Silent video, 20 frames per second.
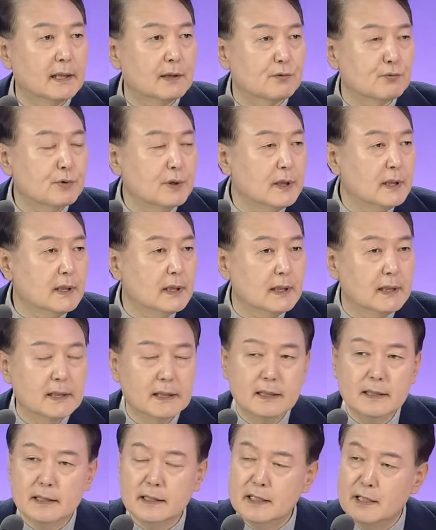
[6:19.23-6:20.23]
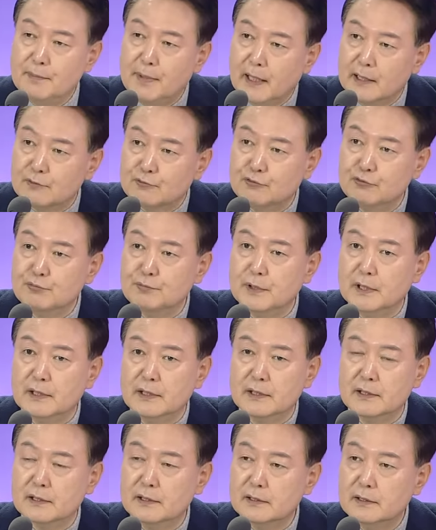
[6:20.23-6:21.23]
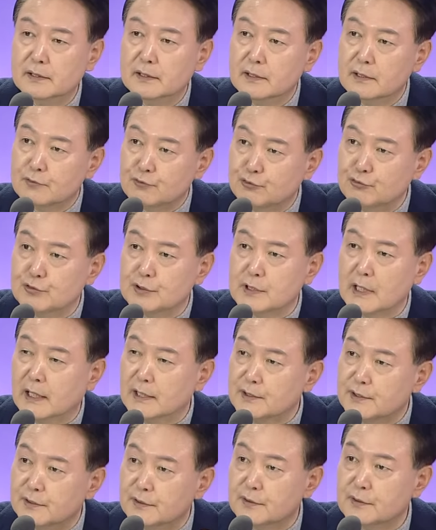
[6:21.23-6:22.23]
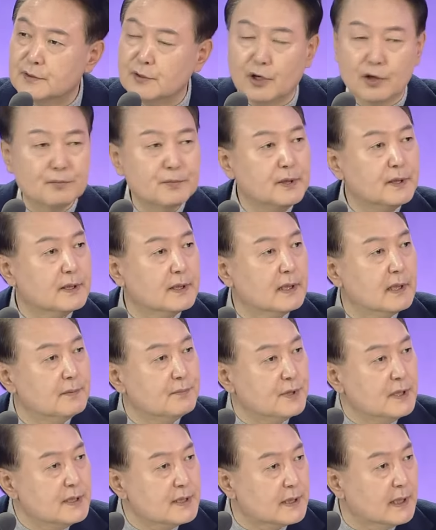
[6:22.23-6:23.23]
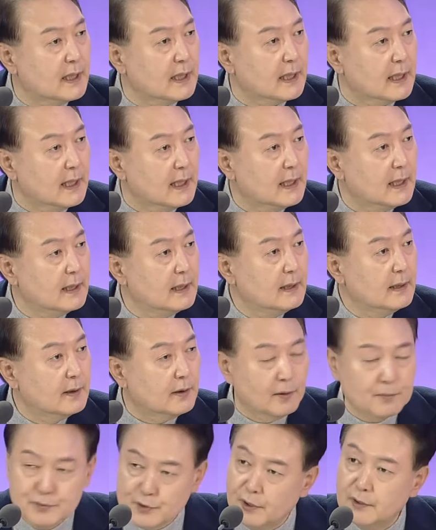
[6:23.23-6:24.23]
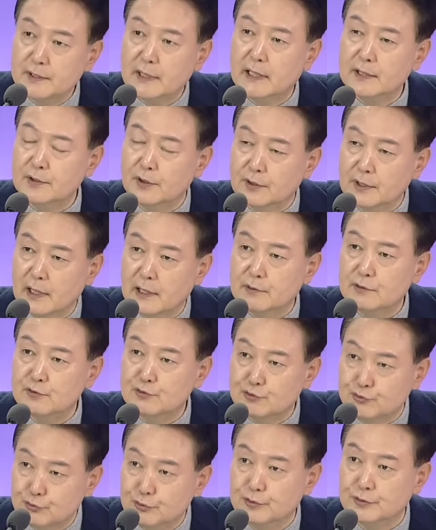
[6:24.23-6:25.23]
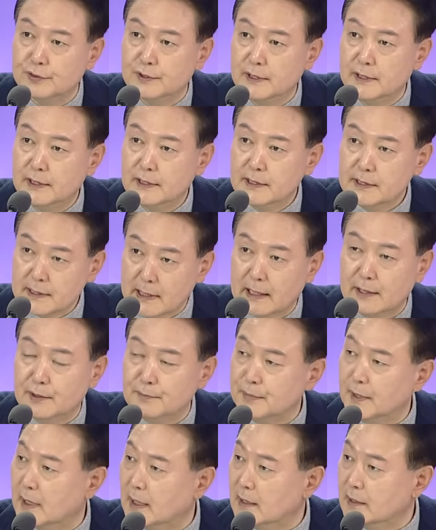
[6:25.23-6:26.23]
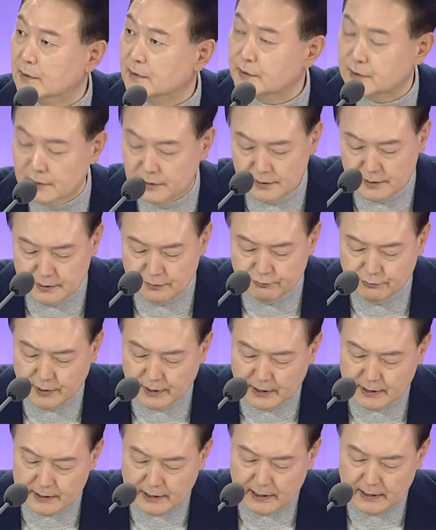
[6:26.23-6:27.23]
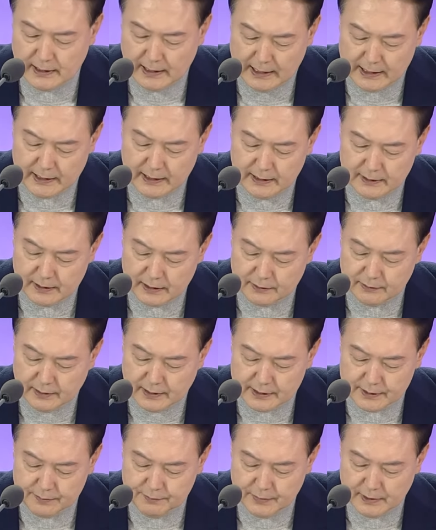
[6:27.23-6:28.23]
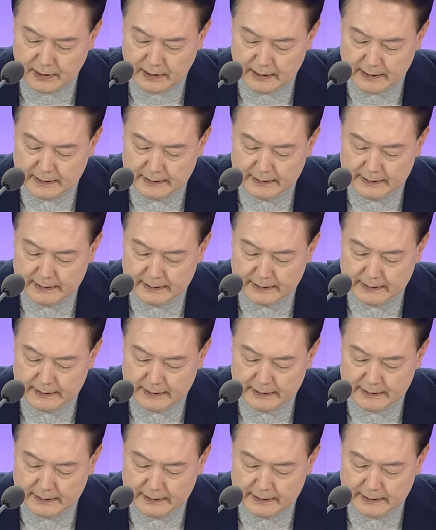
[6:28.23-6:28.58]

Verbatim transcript: 우리 일반 국민들, 중산층, 서민들의 민생에 엄청난 영향을 주는 산업이라는 것을 우리가 잘 알아야 될 것 같습니다.